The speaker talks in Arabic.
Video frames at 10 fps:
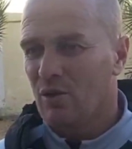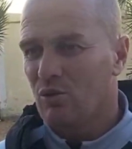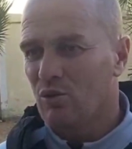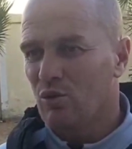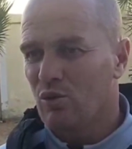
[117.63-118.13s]

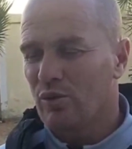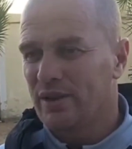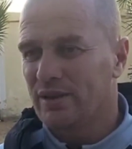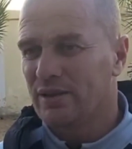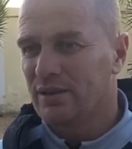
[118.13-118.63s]

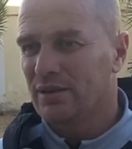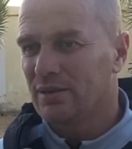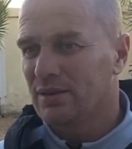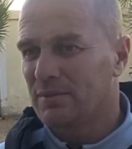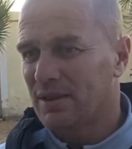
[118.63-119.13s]
ووداد
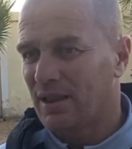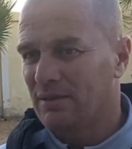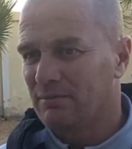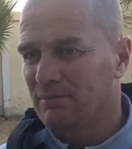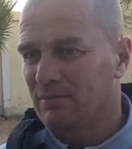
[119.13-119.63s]

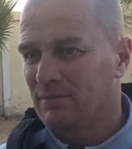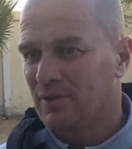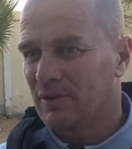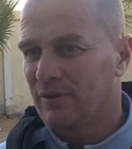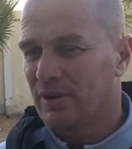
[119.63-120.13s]
مستغلم
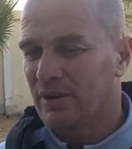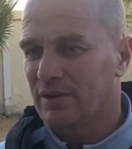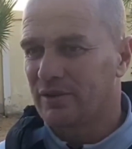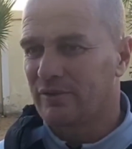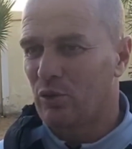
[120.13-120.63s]

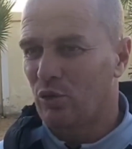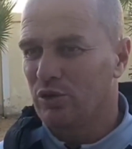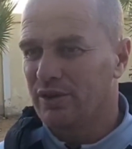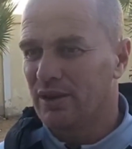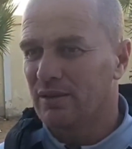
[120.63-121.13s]
فوقوا
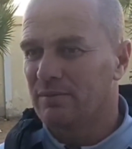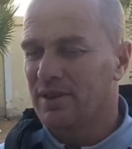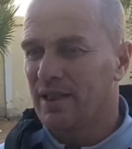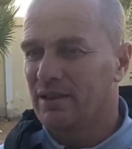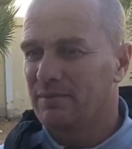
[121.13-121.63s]
علينا من
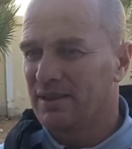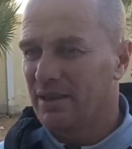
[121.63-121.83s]
الناحيه